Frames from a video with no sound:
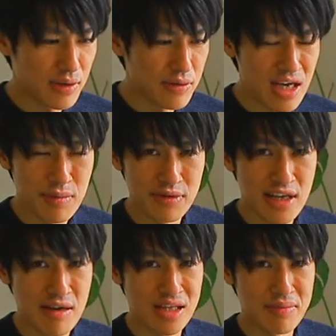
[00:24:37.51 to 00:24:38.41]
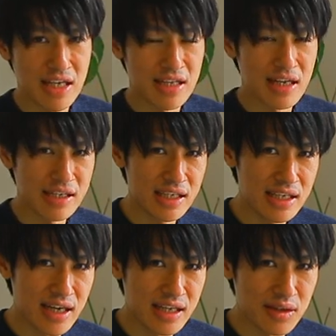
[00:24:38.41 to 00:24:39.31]
今回も最後まで見ていただ
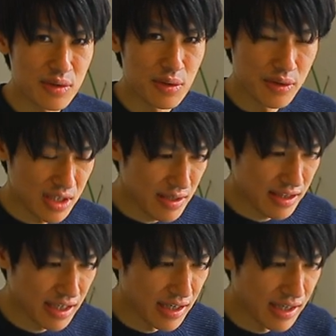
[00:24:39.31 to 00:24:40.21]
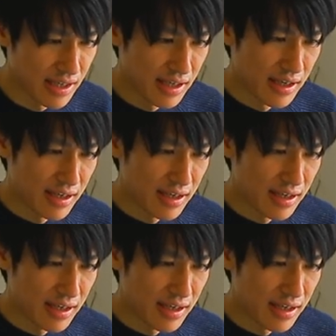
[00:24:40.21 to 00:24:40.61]
きありがとうございました。